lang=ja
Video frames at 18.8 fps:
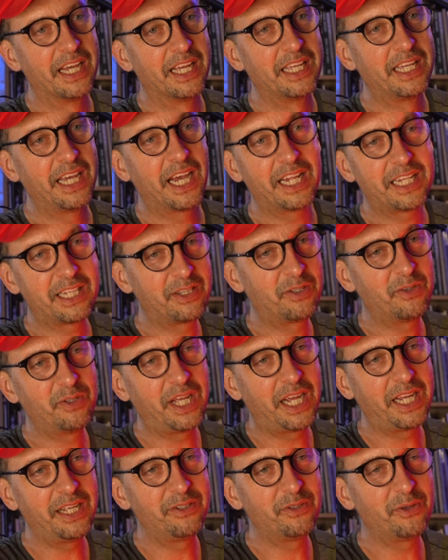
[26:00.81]
やっと
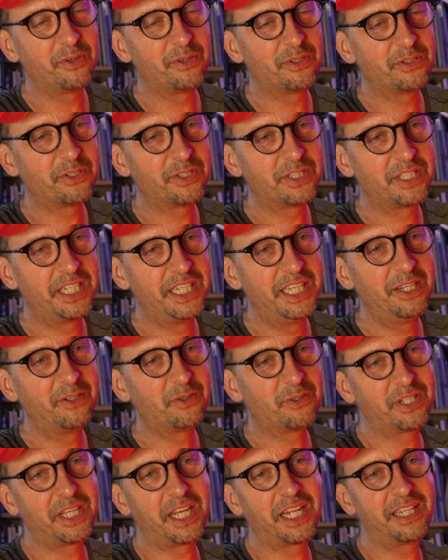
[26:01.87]
大統領としていい
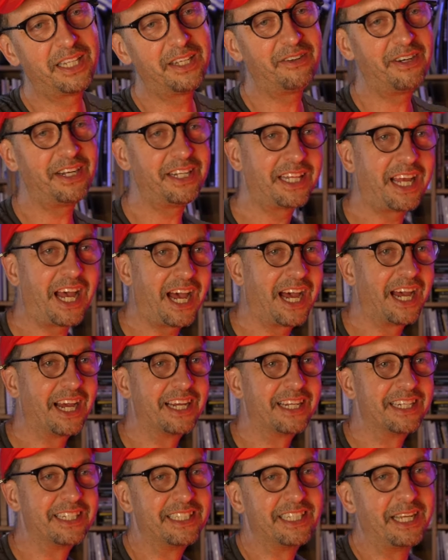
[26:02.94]
ことやってくれた
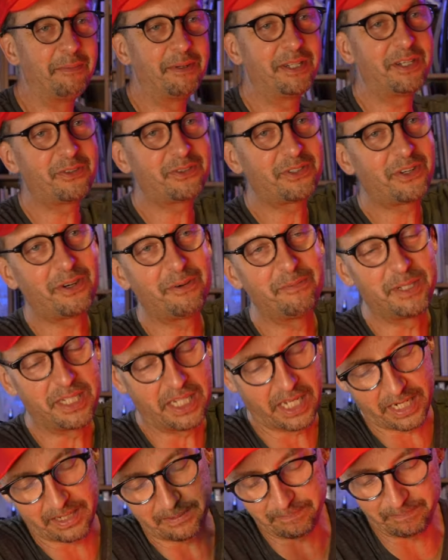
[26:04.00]
やめたことみた
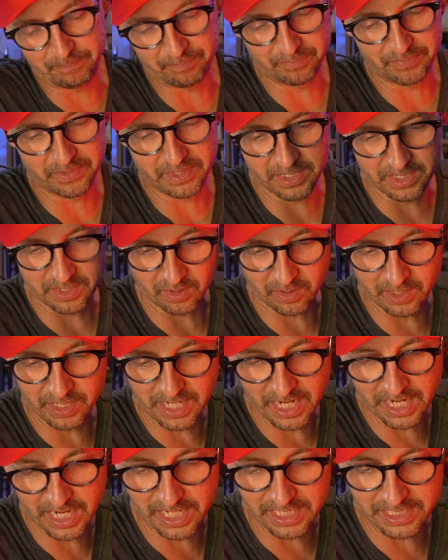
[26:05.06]
いなそん
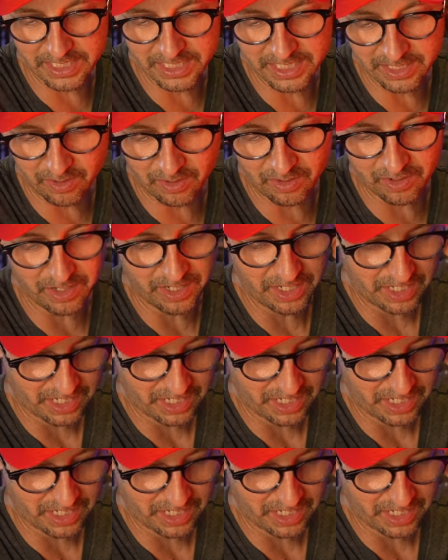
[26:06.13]
な感じの